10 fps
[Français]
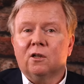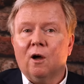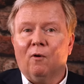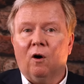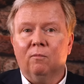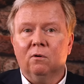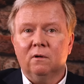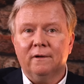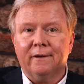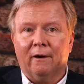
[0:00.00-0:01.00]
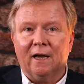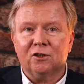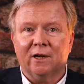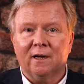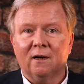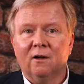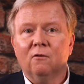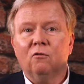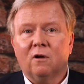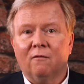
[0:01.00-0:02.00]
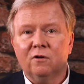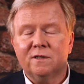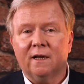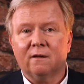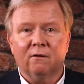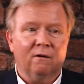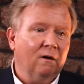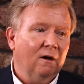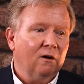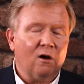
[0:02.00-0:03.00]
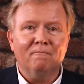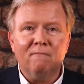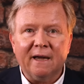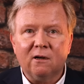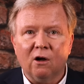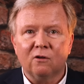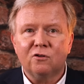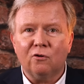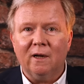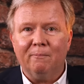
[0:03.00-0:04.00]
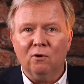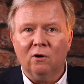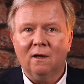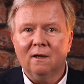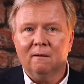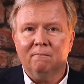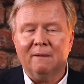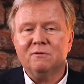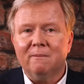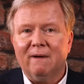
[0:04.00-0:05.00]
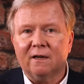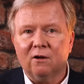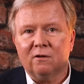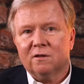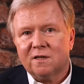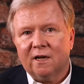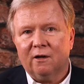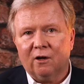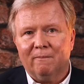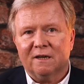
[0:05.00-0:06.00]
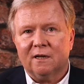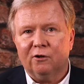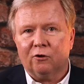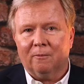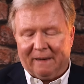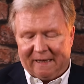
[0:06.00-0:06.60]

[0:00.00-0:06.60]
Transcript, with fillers: êtes comme Rambo dans la jungle ou quand vous êtes euh, comme Mike Horn sur l'épaule même si Mike Horn, c'est l'ambassadeur de